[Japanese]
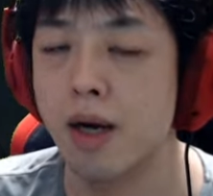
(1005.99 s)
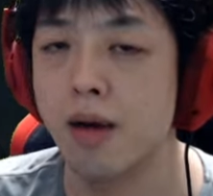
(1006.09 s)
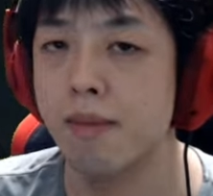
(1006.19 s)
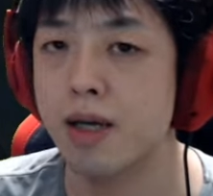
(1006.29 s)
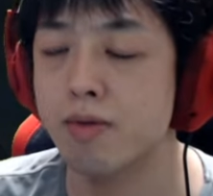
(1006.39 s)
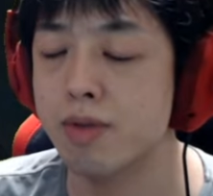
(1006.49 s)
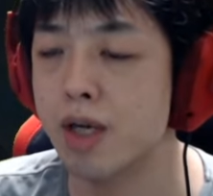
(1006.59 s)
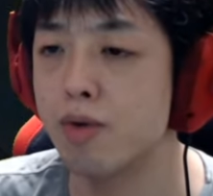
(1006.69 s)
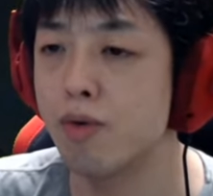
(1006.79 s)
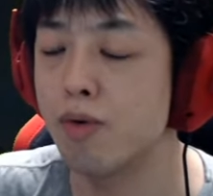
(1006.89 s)
牧野さん
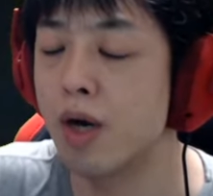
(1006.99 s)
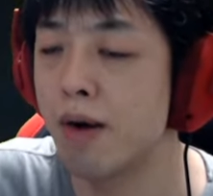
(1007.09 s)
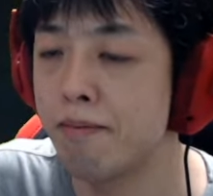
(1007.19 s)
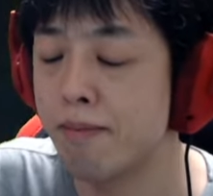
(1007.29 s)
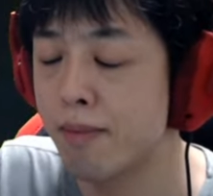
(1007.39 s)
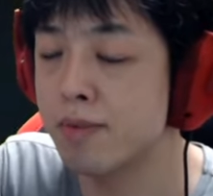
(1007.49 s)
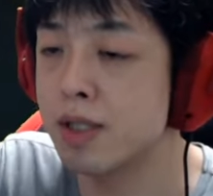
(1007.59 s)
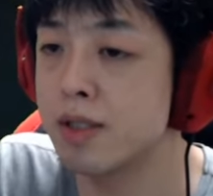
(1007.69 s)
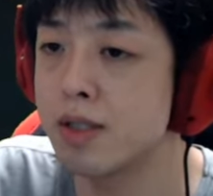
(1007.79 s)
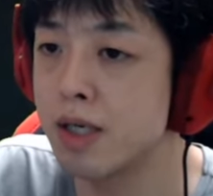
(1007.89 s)
の方が、
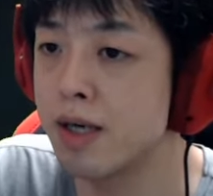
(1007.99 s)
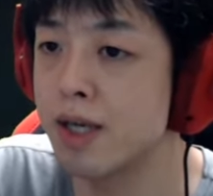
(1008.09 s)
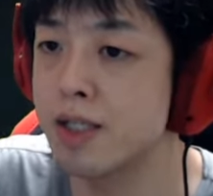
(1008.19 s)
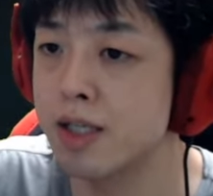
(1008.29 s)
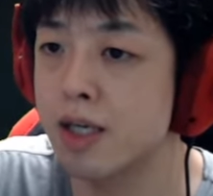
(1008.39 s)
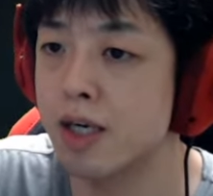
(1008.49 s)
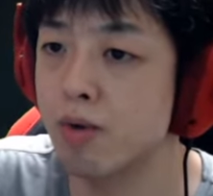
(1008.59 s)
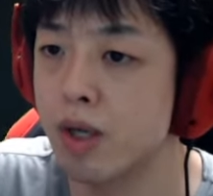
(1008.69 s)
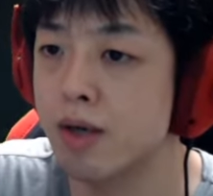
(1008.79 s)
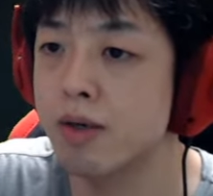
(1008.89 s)
全然ラジカセが解
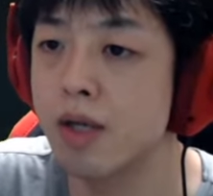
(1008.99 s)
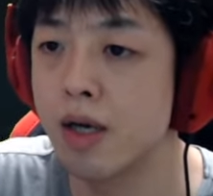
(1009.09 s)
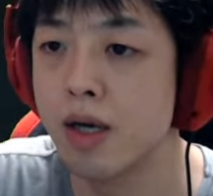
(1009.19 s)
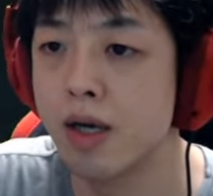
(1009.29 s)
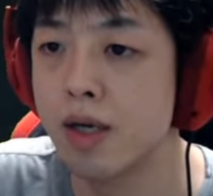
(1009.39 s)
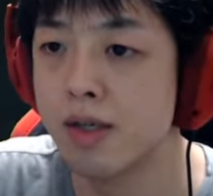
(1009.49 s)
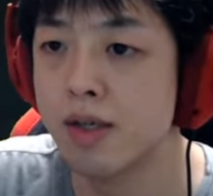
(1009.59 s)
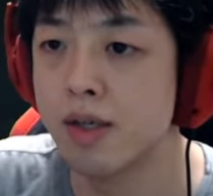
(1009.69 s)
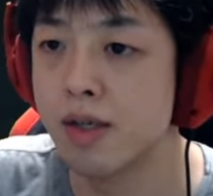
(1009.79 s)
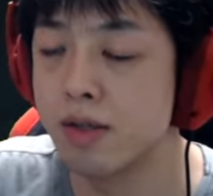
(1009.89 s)
けなくて、
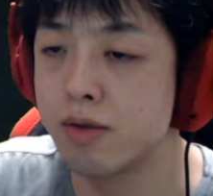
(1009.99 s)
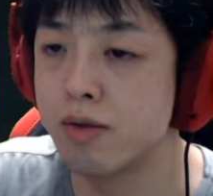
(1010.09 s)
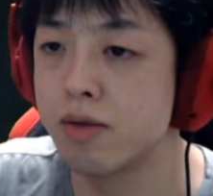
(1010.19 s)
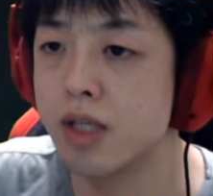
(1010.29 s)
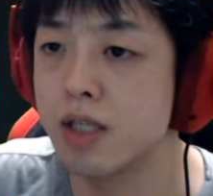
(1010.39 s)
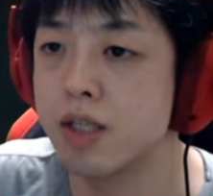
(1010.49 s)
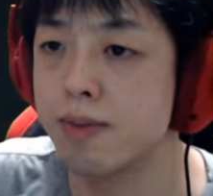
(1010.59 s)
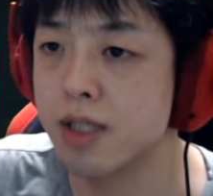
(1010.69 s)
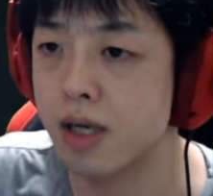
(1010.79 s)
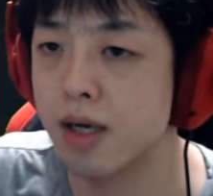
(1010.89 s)
うん、苦戦しま
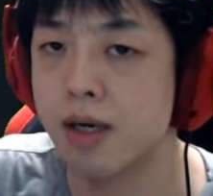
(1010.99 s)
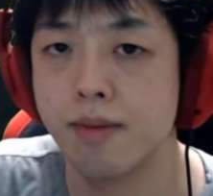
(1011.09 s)
した。